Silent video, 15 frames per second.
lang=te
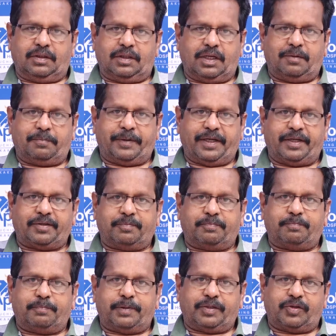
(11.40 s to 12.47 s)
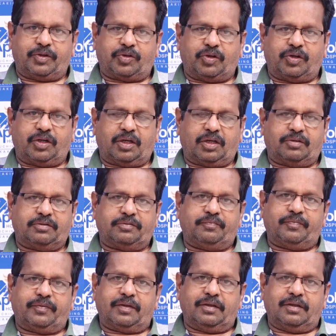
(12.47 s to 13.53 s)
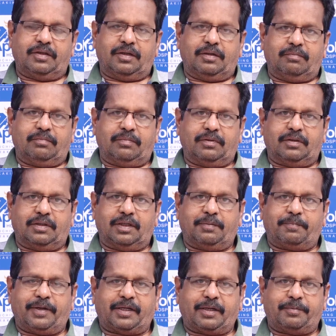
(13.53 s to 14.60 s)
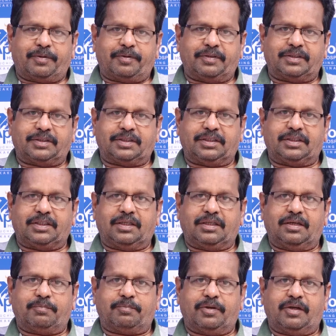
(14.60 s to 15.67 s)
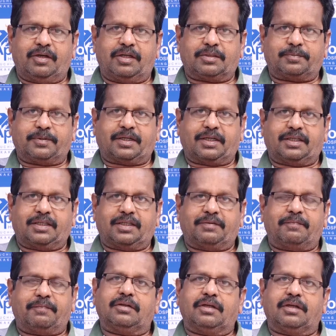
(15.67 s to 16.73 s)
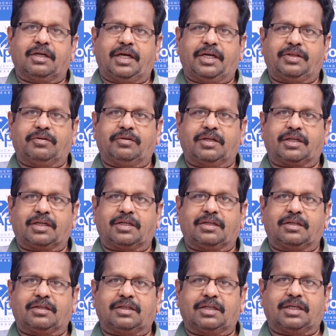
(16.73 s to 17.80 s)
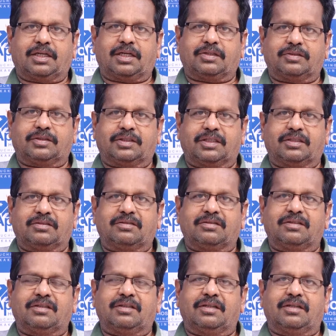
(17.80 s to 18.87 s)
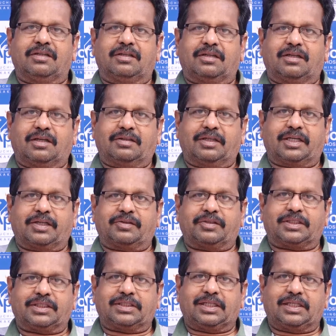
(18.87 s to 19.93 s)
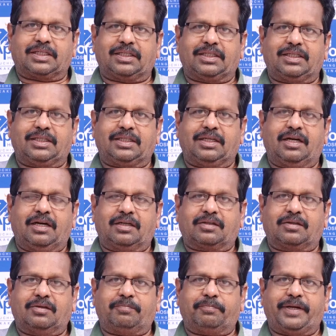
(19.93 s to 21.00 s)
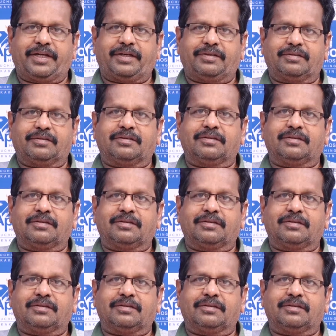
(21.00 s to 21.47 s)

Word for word: నా పేరు పెనుగొండ కొండలరావు నేను పిఠాపురం నుంచి అపోలో హాస్పిటల్కి ఐదున్నర గంటలకు వచ్చాను నాకు ఇక్కడికి వచ్చేసరికి హార్ట్లో పెయిన్